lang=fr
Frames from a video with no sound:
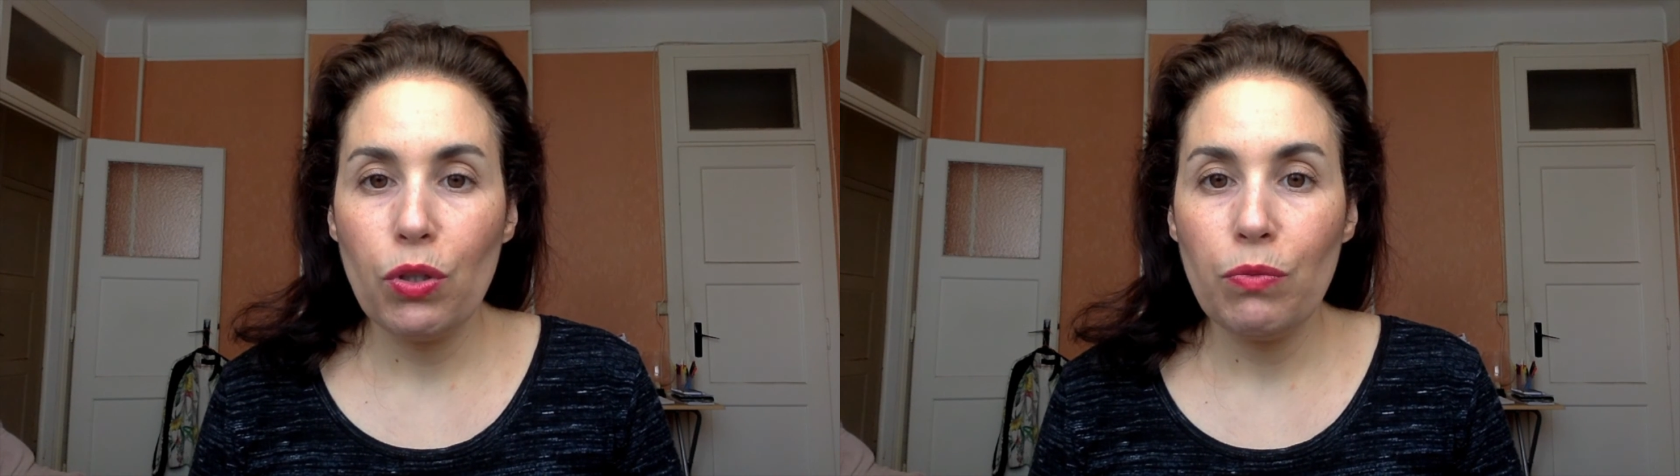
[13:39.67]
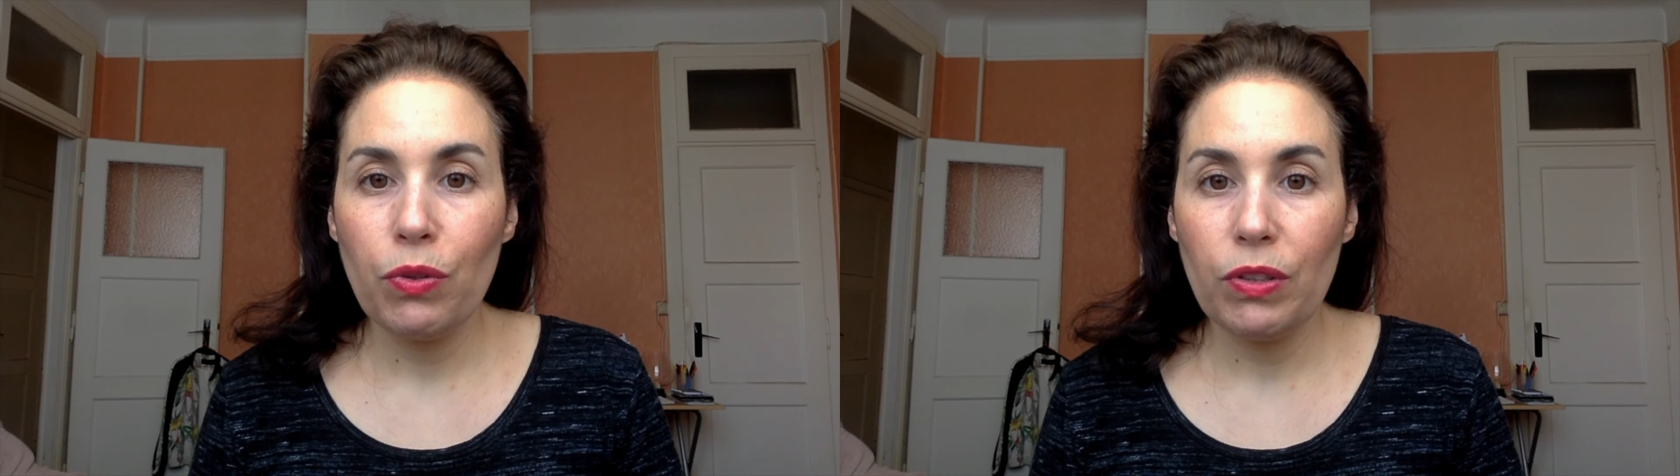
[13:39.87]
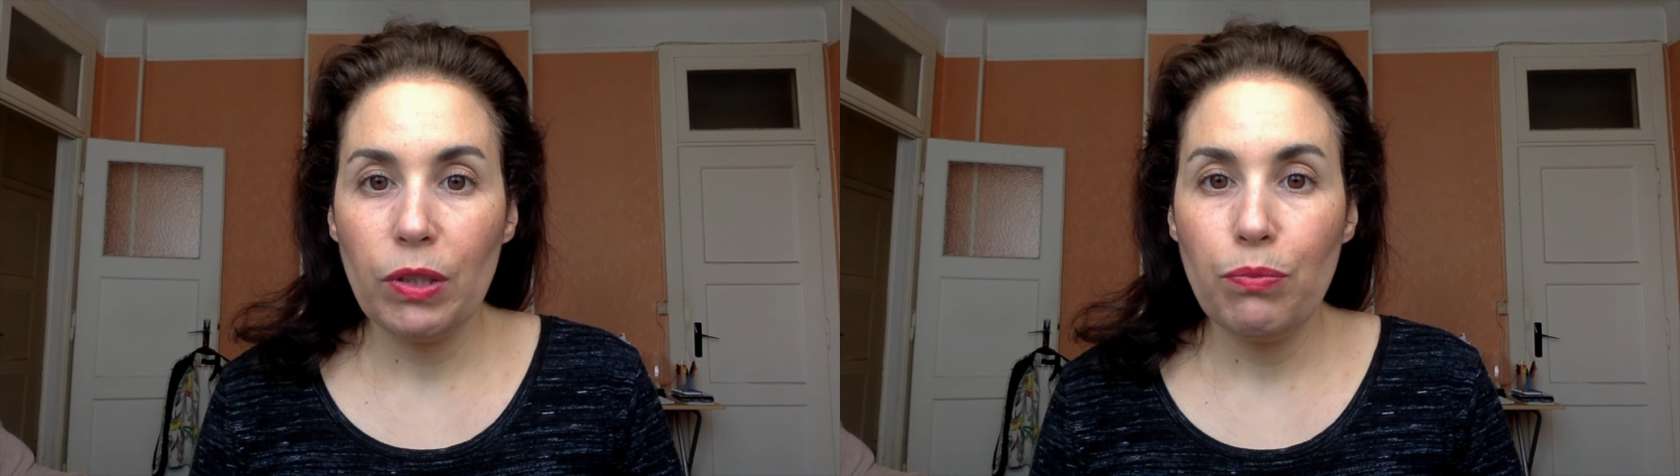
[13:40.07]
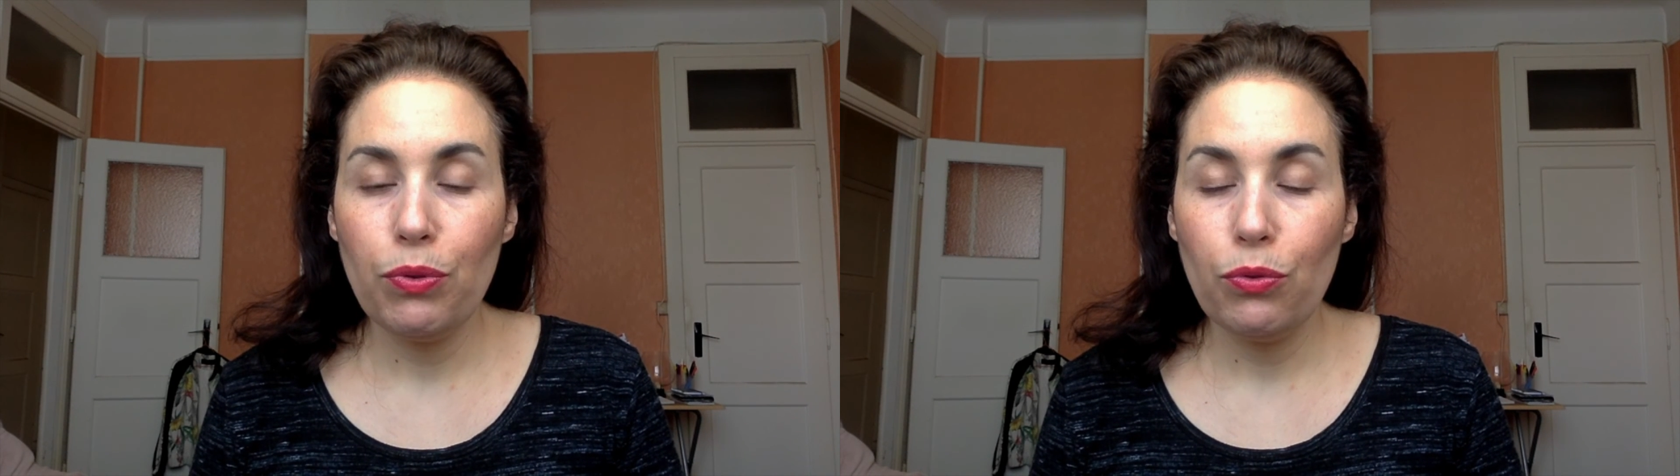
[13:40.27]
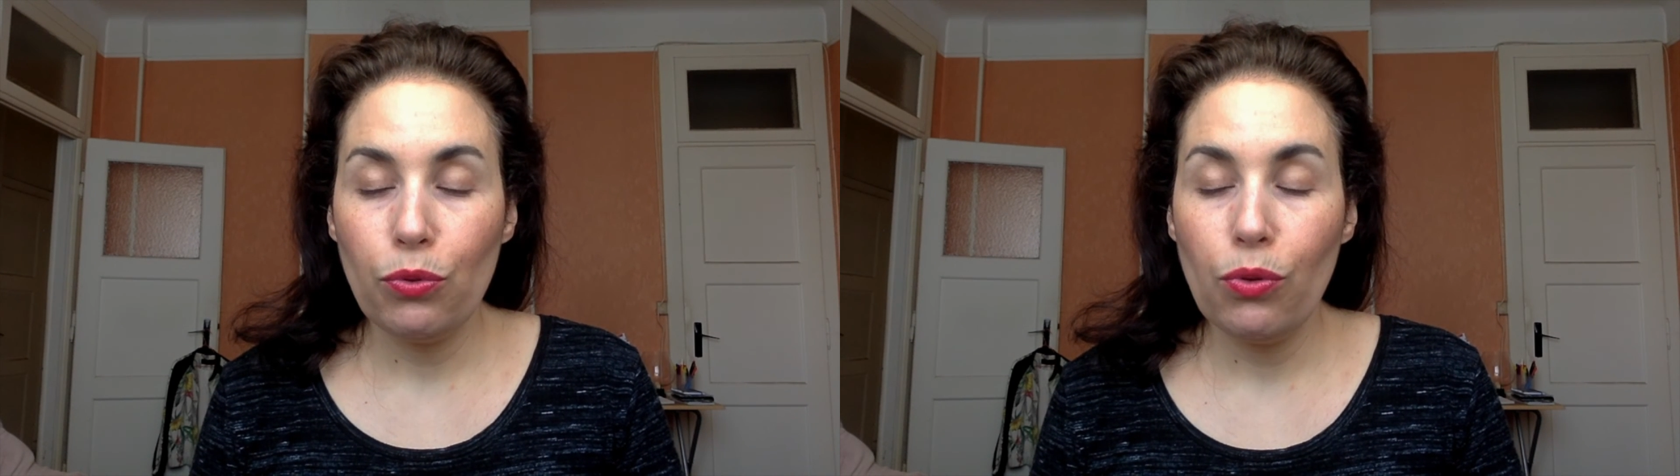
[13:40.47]
commander
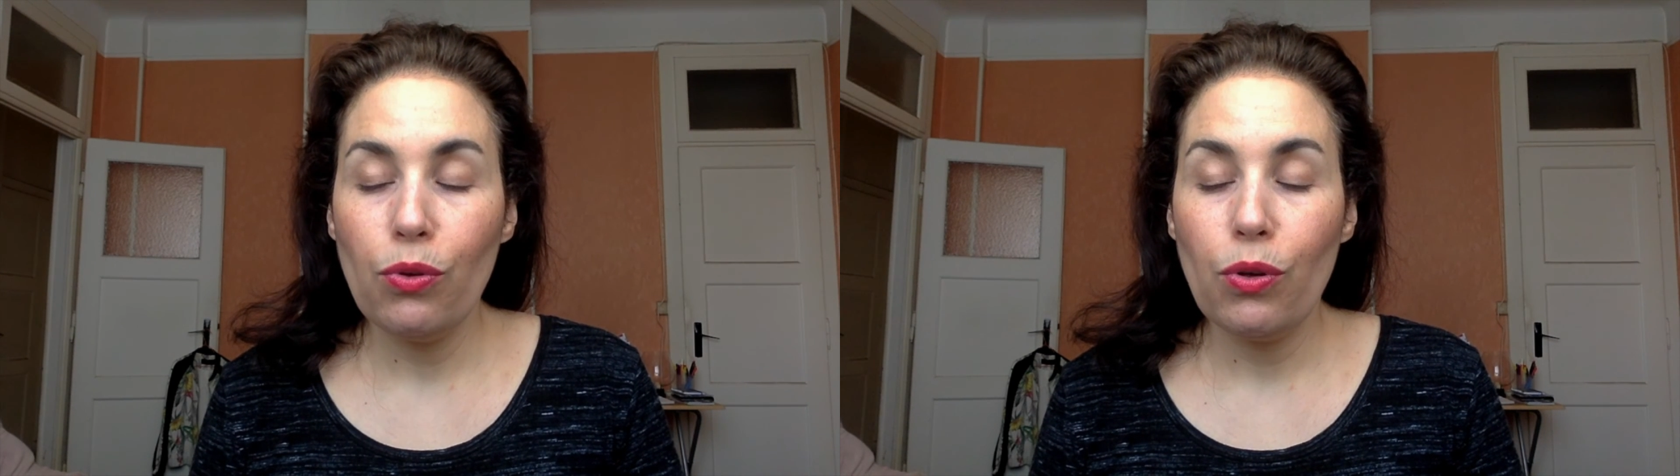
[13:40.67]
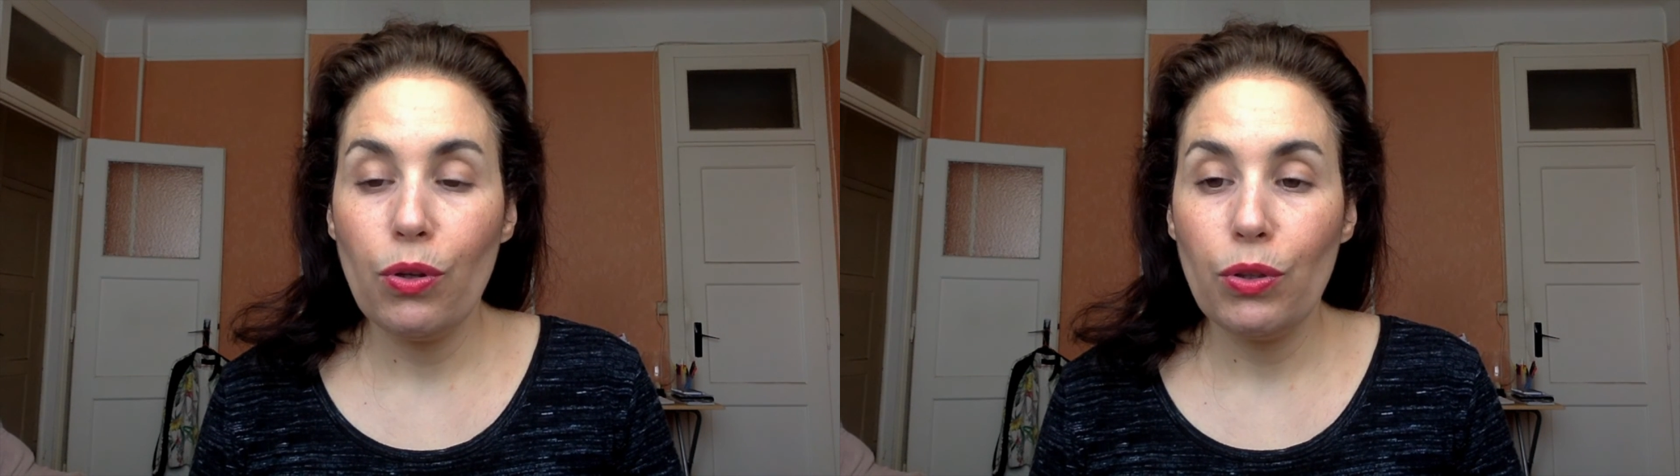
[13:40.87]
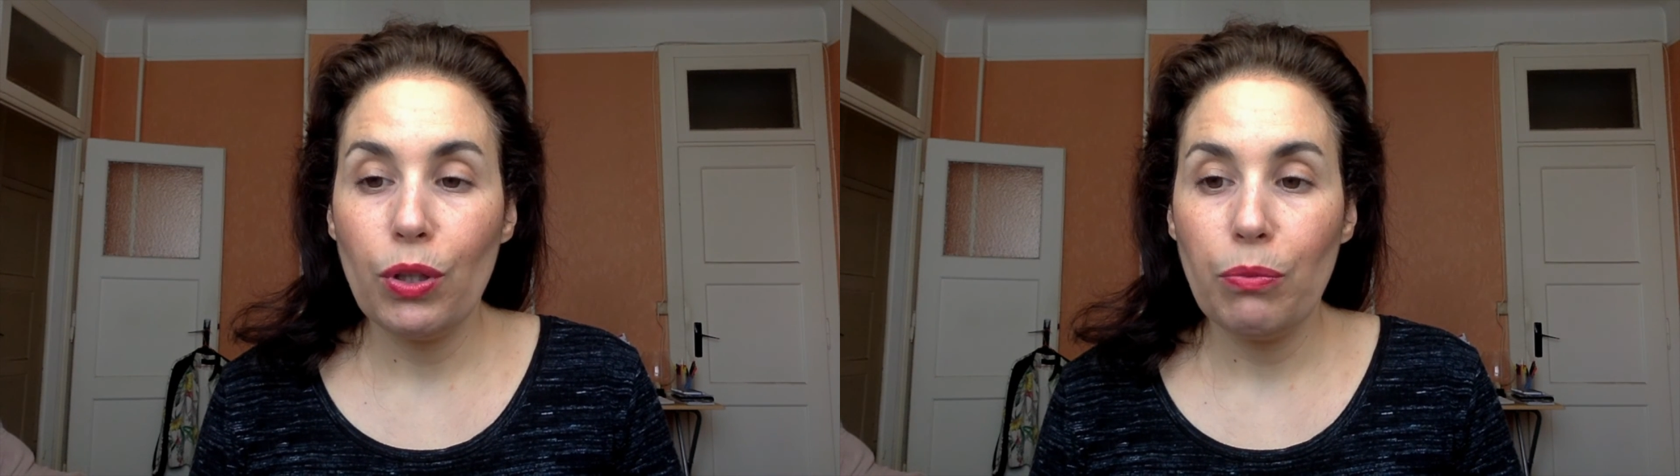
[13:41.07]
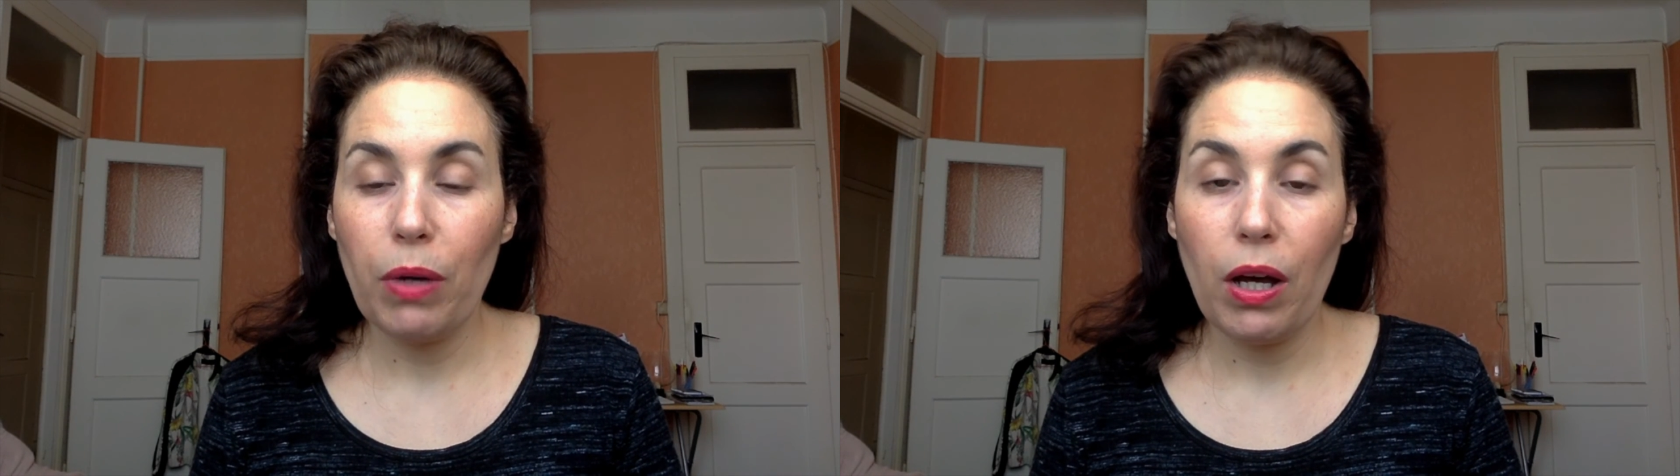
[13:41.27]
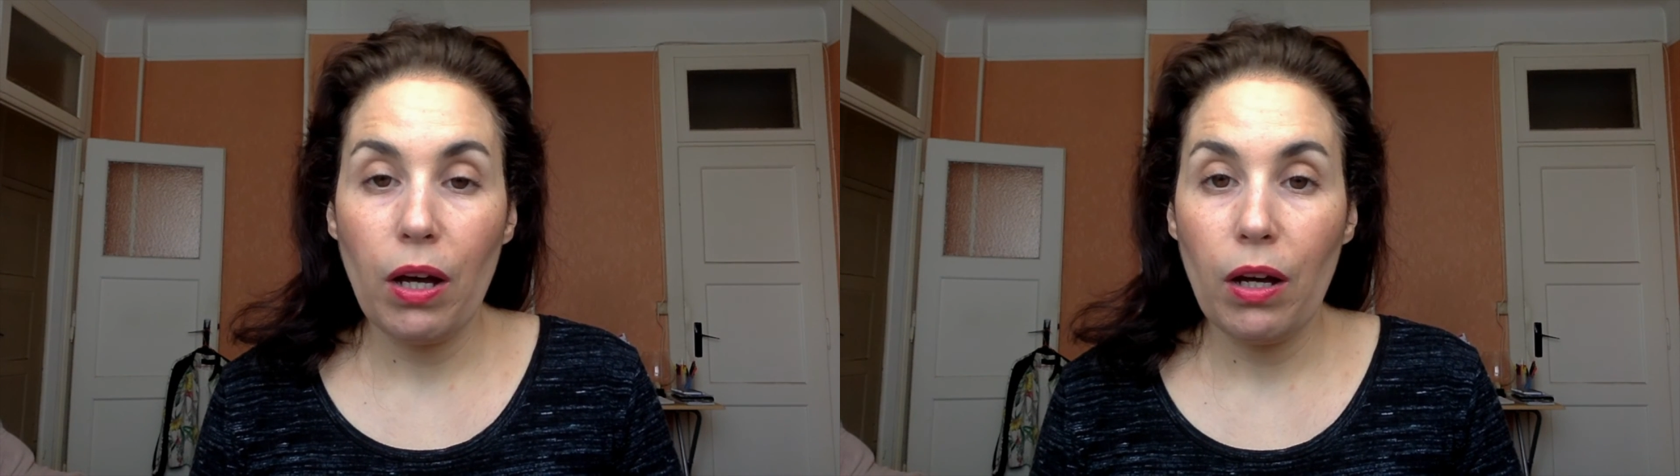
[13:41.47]
plutôt euh, dans,
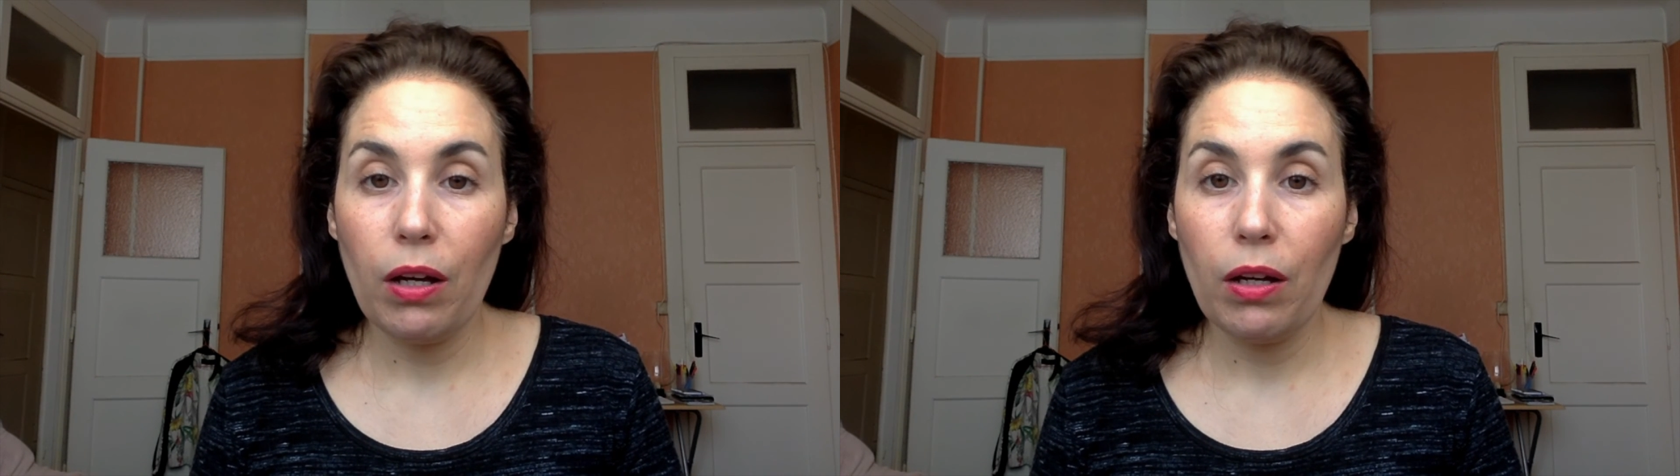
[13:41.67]
ma,